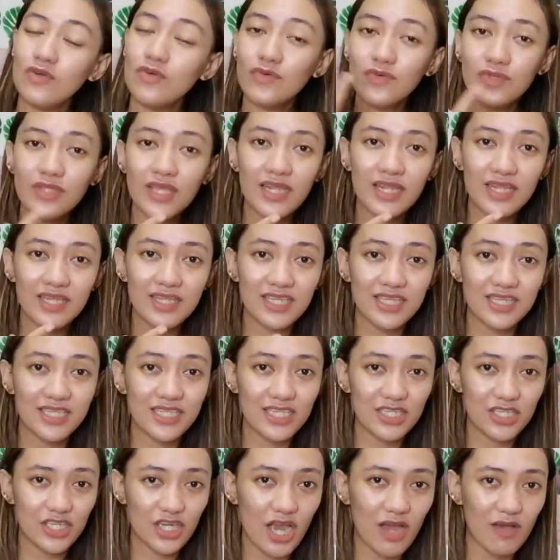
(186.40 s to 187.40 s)
Yung una rin
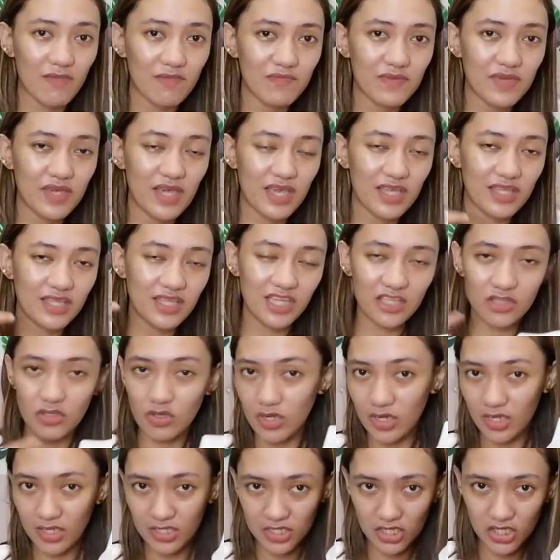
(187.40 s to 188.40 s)
is sa Shopee and ito
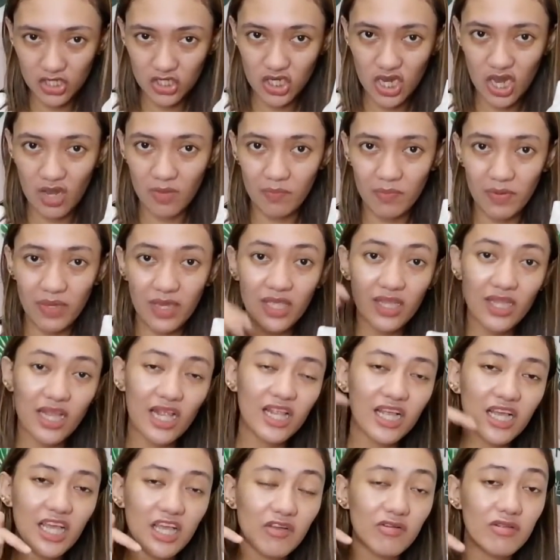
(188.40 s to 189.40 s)
rin sa Shopee.
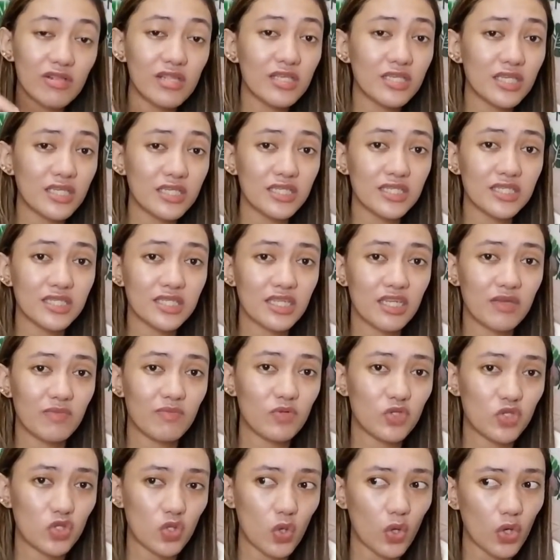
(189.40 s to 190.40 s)
Ilalagay ko na sa
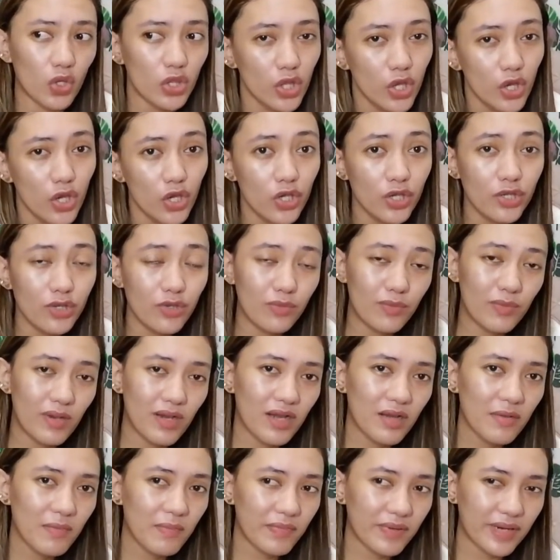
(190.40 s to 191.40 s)
description yung
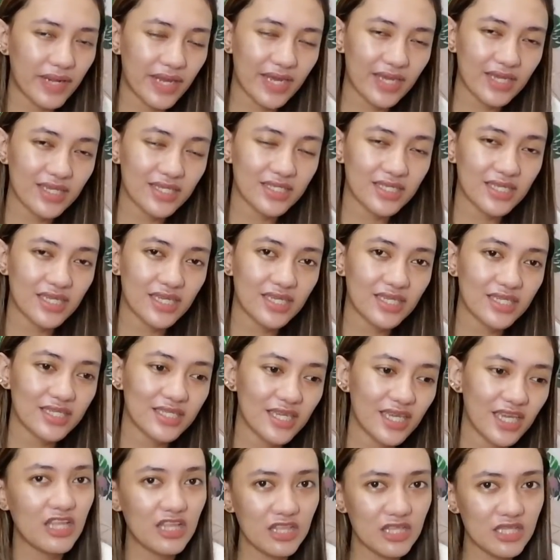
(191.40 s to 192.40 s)
mga
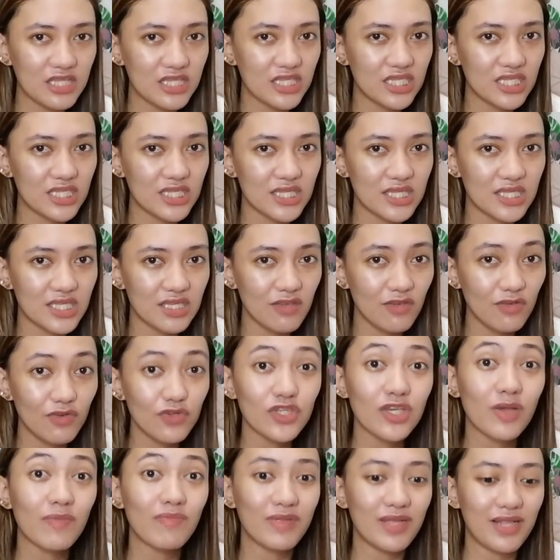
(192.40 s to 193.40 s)
prices and
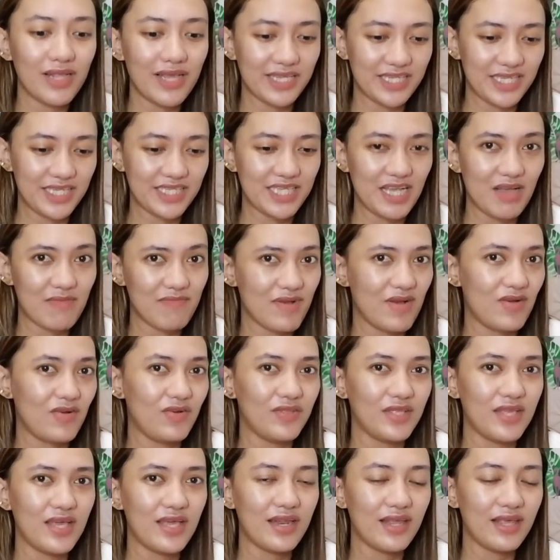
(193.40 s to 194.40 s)
yung shop nila isasama
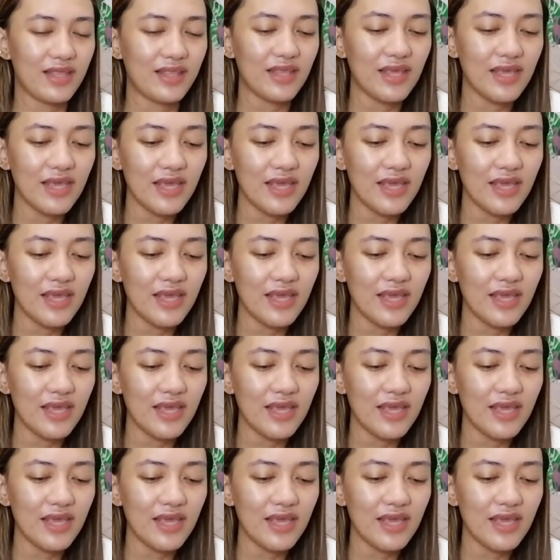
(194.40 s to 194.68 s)
ko na rin.